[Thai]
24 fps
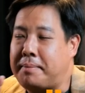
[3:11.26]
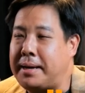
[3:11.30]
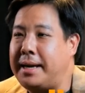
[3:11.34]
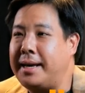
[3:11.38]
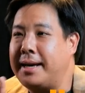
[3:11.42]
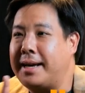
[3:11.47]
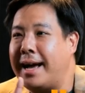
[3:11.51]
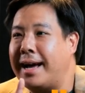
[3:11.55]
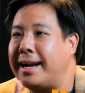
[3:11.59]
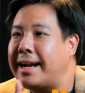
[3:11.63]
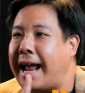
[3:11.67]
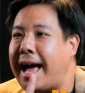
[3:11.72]
ปี
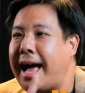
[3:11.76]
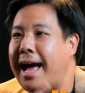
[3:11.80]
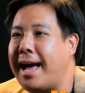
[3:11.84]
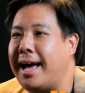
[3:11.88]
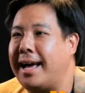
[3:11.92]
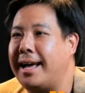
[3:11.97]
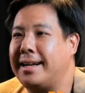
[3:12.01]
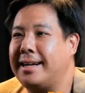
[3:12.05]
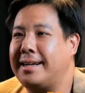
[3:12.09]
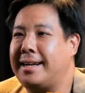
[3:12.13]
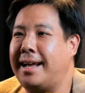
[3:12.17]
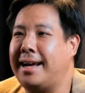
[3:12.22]
ข้างหน้า
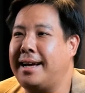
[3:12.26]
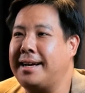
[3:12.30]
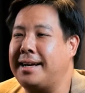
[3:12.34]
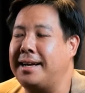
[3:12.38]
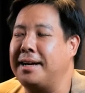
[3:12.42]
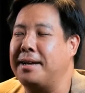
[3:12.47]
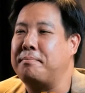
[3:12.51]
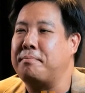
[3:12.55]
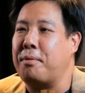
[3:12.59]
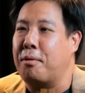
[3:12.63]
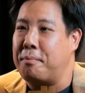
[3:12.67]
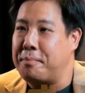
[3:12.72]
ถ้า
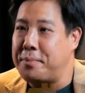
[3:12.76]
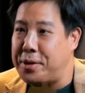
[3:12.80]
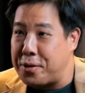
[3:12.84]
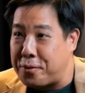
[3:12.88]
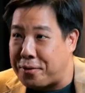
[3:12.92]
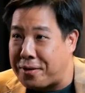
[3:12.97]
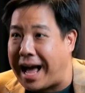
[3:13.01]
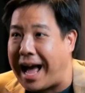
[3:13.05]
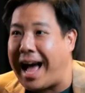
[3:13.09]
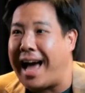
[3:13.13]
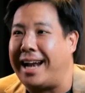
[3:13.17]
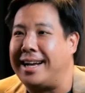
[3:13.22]
เกิดผมมีโอ
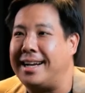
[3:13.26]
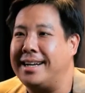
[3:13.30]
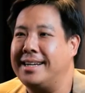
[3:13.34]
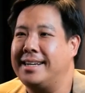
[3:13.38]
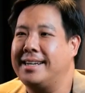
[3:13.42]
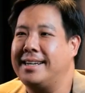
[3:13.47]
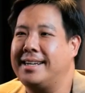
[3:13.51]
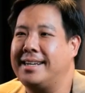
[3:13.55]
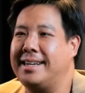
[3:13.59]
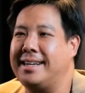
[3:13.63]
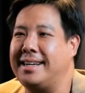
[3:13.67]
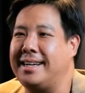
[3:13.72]
กาส
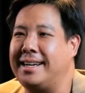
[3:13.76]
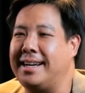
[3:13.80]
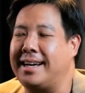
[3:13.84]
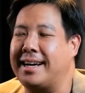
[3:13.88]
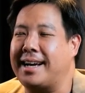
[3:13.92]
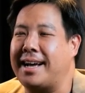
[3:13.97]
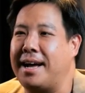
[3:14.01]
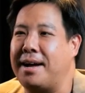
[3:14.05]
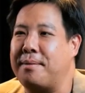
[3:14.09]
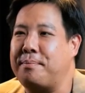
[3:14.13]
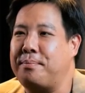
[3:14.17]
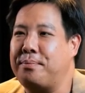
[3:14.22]
นะ
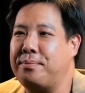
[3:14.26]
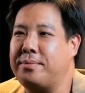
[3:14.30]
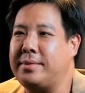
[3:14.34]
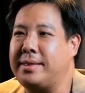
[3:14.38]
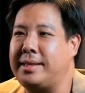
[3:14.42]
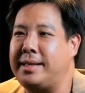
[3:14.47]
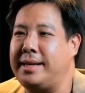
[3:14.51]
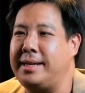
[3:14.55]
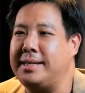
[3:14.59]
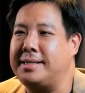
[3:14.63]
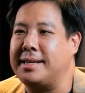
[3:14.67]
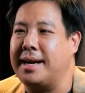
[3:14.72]
ครับ
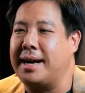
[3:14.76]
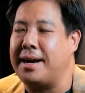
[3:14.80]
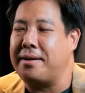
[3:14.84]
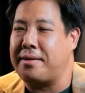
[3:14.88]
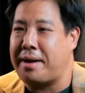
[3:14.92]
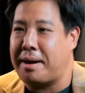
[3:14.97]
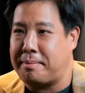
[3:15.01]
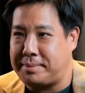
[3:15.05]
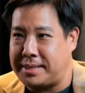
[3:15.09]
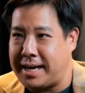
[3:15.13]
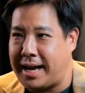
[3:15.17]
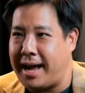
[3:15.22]
ที่จะ
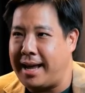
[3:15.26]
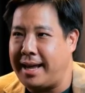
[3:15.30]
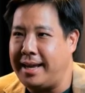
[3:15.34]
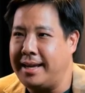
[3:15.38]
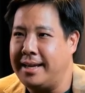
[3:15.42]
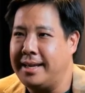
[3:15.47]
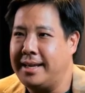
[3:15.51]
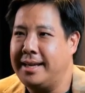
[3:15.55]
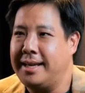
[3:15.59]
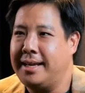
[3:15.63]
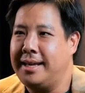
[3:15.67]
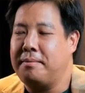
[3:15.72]
รับใช้
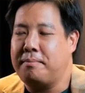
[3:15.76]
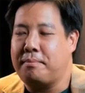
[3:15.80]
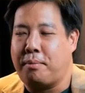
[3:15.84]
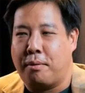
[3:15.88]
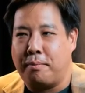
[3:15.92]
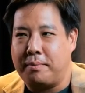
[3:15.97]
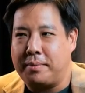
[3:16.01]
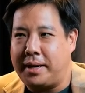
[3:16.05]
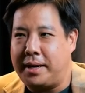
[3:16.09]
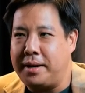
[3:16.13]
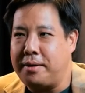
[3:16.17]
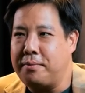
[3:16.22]
ผ
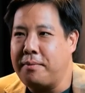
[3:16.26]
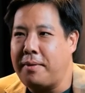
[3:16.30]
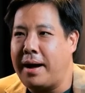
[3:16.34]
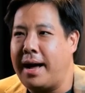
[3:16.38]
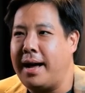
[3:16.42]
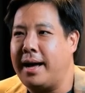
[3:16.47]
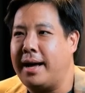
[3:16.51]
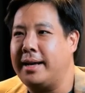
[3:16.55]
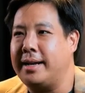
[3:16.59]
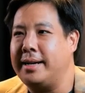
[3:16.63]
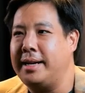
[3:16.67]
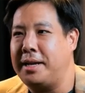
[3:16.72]
มคิดว่า
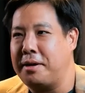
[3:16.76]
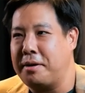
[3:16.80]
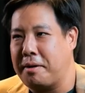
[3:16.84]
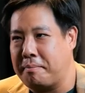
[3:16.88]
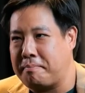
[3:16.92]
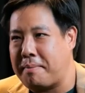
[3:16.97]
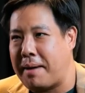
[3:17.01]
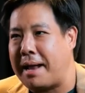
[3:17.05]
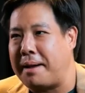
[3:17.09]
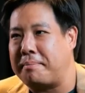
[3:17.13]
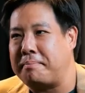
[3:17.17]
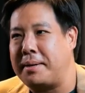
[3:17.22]
ดีกว่า
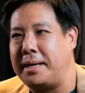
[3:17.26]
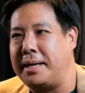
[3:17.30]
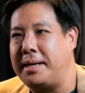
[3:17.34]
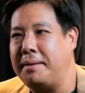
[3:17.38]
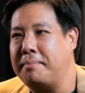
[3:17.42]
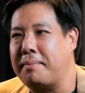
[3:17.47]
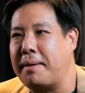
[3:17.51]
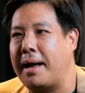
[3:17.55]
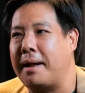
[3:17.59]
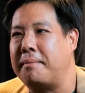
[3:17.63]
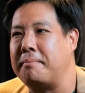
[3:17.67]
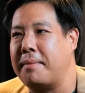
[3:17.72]
8 ปีที่
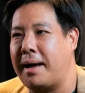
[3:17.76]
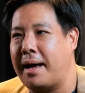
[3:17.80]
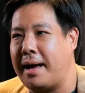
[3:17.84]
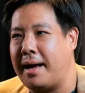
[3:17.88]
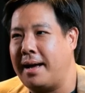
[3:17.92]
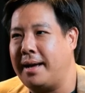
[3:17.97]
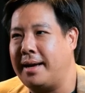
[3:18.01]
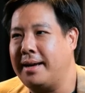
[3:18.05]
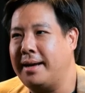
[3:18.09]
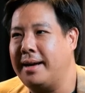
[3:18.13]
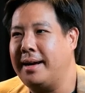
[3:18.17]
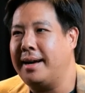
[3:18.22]
ผ่านมา
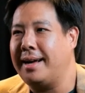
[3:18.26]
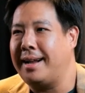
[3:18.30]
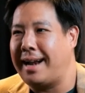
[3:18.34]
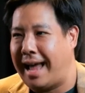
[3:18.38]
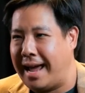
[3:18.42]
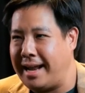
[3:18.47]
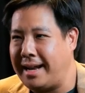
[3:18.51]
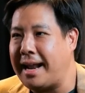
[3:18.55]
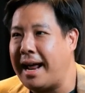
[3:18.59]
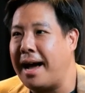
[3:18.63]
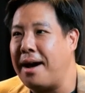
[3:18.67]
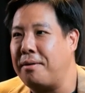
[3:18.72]
หลา
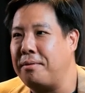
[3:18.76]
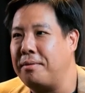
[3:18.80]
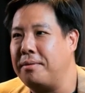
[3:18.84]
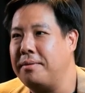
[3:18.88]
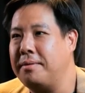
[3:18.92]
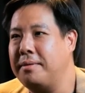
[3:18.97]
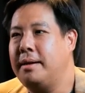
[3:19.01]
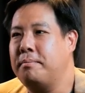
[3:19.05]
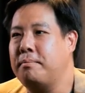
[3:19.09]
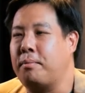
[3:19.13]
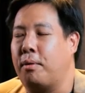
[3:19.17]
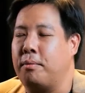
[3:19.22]
ยเท่า
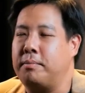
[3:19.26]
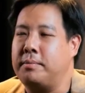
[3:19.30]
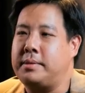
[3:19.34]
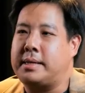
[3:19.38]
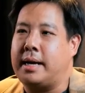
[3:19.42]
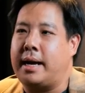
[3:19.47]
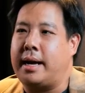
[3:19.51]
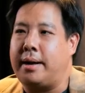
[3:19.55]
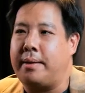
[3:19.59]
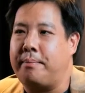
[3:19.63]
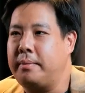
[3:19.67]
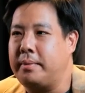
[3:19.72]
ผม
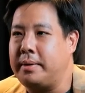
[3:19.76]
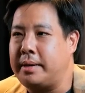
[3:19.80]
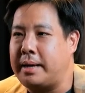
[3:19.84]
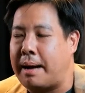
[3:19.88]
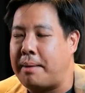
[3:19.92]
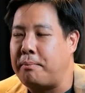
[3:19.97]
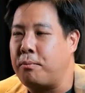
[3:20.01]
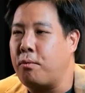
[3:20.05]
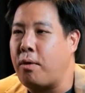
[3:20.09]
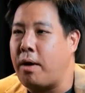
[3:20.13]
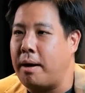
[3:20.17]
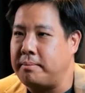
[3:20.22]
จะ
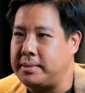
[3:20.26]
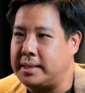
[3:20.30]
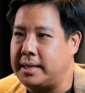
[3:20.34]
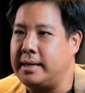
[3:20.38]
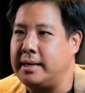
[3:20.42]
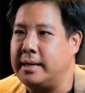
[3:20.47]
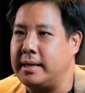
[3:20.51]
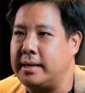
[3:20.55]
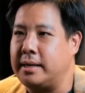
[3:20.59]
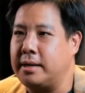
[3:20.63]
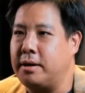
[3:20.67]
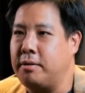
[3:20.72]
นำความเจ
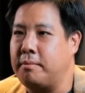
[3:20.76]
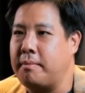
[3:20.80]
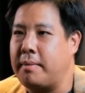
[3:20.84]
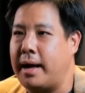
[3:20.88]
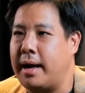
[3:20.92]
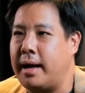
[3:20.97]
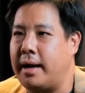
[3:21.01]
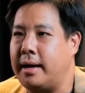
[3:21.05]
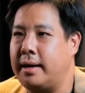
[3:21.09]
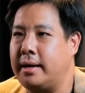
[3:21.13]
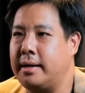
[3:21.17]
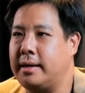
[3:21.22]
ริญเข้า
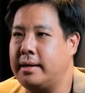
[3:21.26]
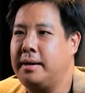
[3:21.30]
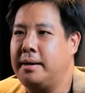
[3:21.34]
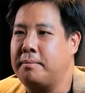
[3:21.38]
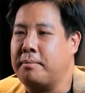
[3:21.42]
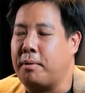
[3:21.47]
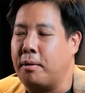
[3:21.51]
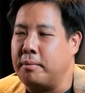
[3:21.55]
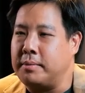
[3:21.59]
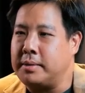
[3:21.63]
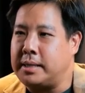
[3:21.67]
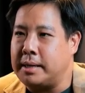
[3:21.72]
มา
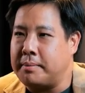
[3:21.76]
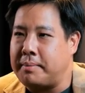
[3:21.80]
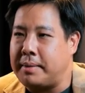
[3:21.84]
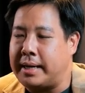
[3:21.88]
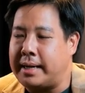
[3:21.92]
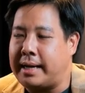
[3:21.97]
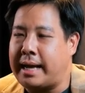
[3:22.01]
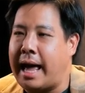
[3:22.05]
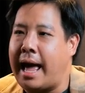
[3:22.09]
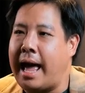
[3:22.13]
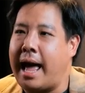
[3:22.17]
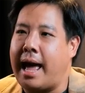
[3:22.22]
ผมจะไป
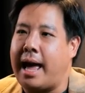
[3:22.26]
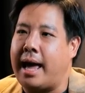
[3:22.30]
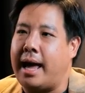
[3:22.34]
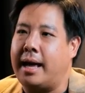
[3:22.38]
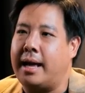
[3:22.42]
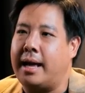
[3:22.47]
แก้